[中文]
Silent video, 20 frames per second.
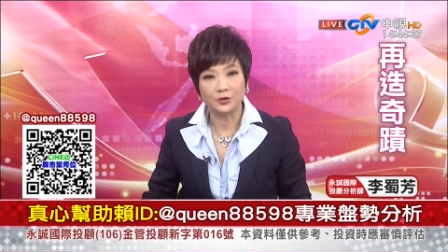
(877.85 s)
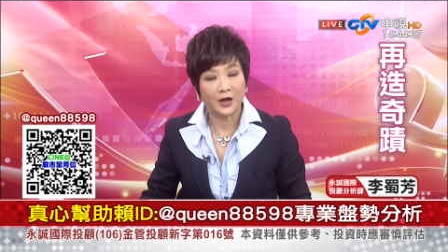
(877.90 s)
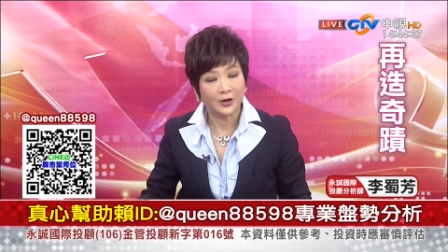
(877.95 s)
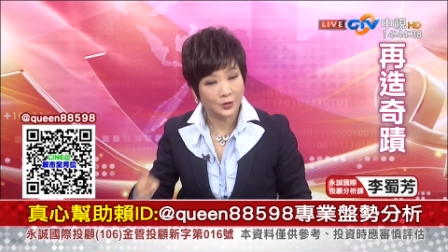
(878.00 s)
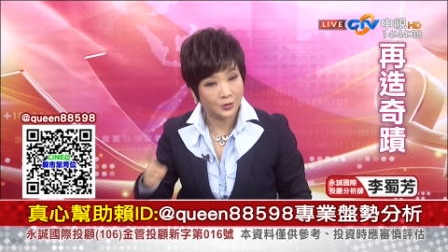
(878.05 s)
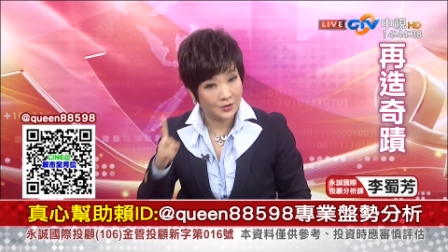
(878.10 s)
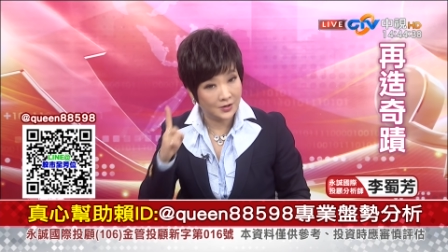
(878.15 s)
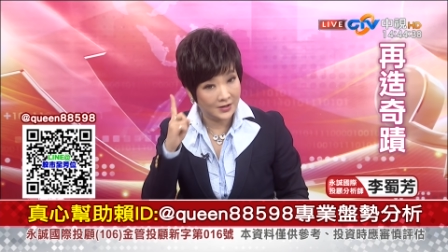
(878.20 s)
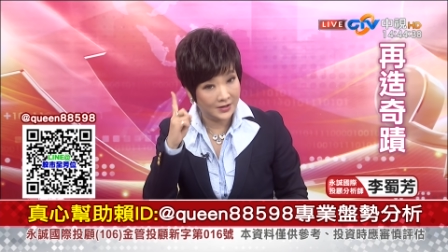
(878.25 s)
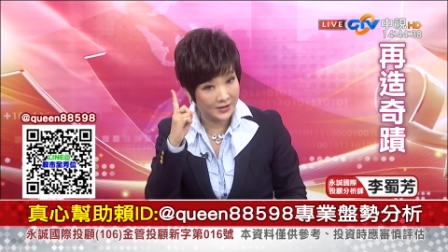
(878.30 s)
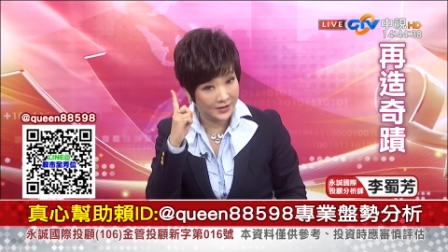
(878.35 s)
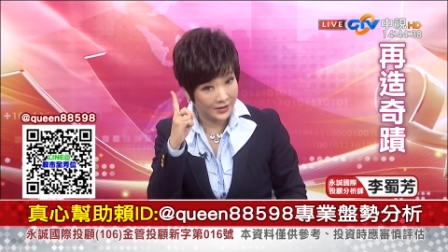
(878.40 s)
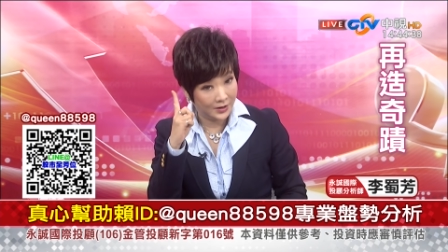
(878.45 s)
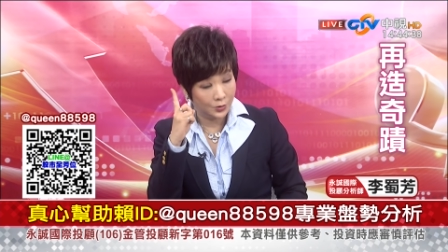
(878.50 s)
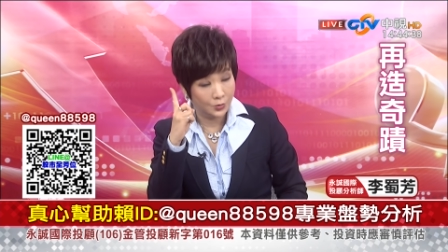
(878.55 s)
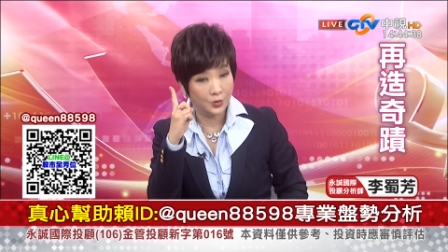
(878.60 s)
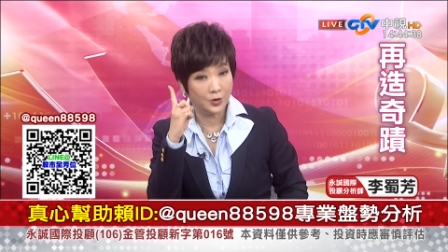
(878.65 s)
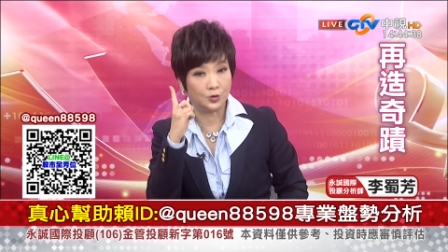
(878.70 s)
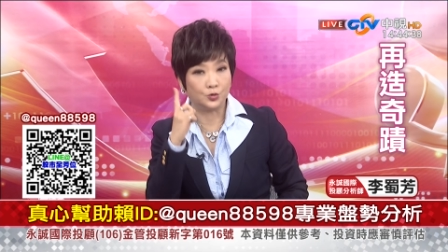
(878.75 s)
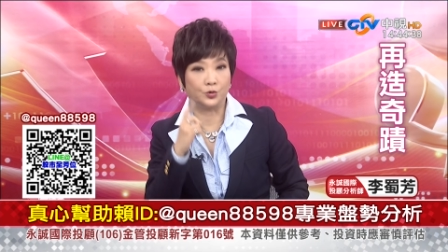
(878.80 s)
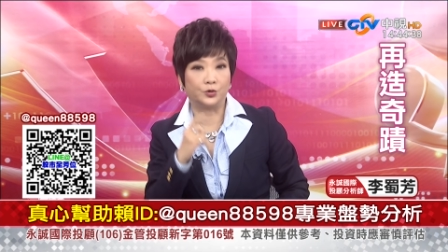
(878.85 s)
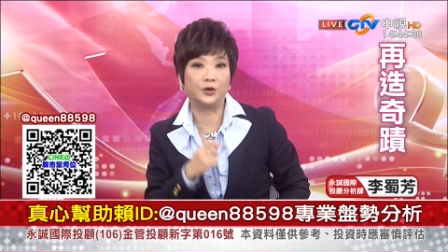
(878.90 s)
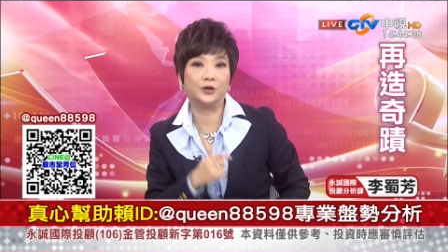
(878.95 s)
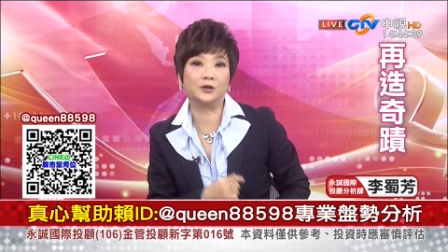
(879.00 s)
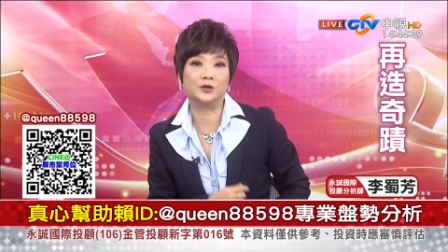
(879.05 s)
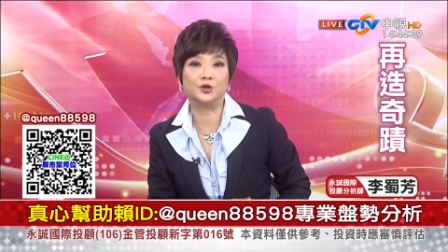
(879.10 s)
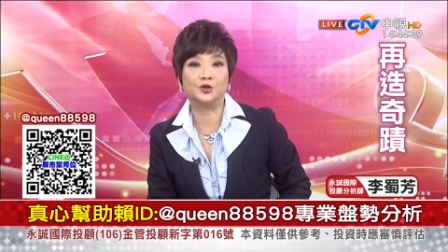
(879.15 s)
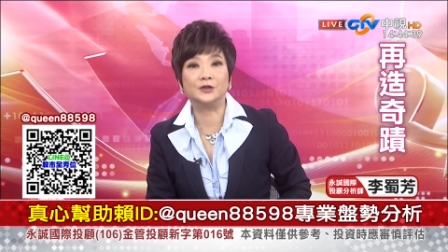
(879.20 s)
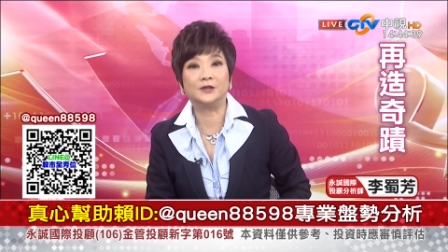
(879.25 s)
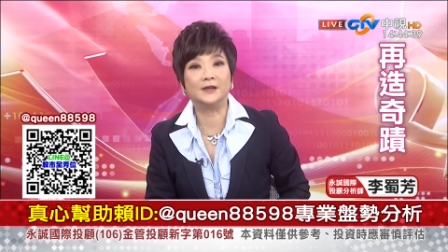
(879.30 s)
它就是一个月左右
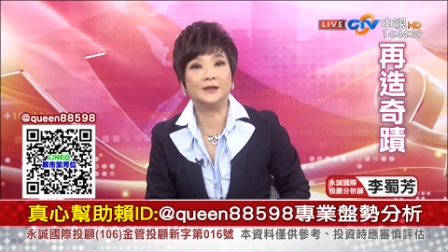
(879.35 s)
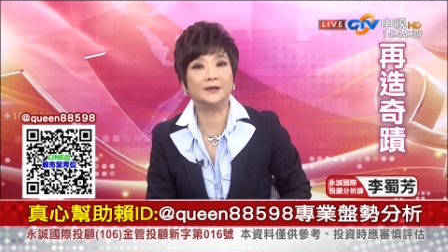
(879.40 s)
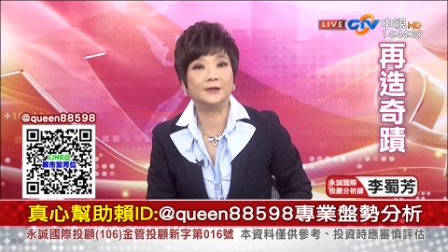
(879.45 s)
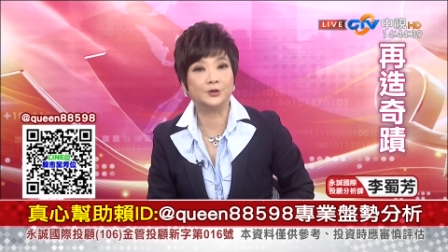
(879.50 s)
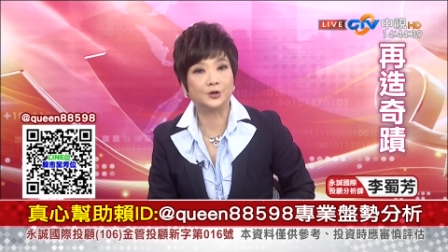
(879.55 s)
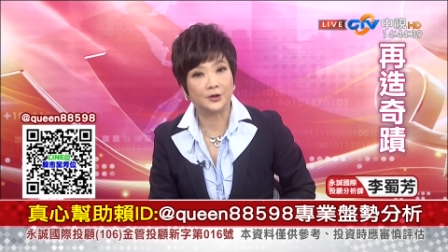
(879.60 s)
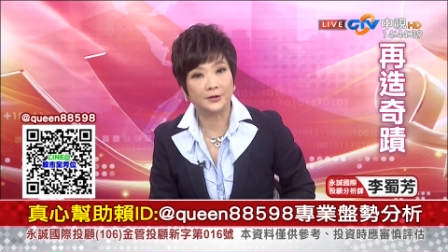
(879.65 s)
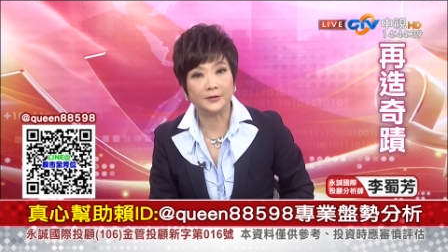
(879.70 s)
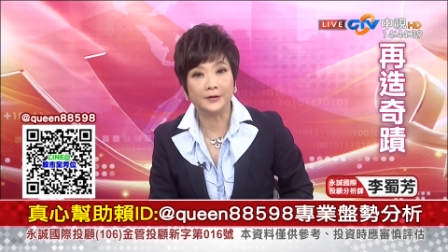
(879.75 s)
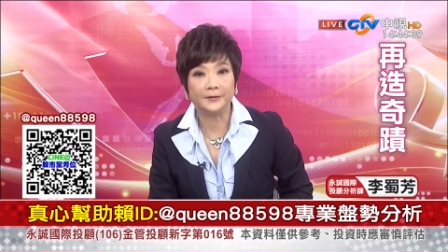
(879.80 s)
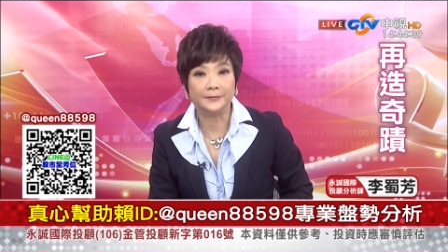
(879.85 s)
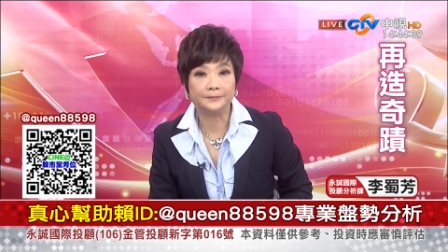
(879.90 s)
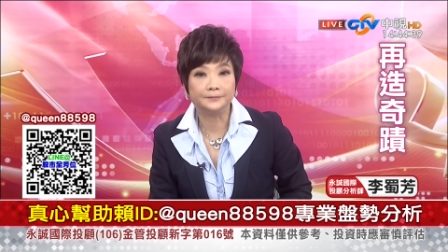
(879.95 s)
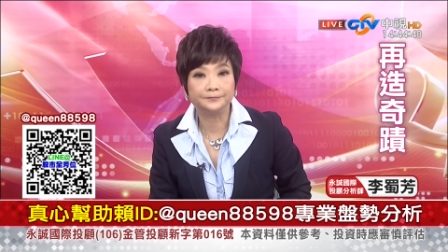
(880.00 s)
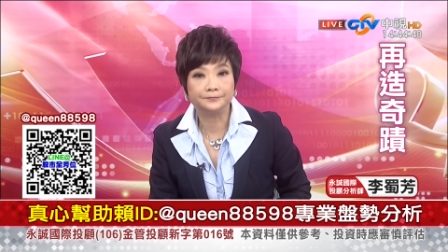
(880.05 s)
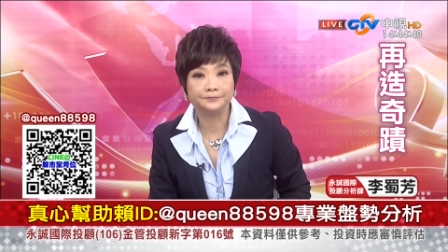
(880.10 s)
的时间的整理。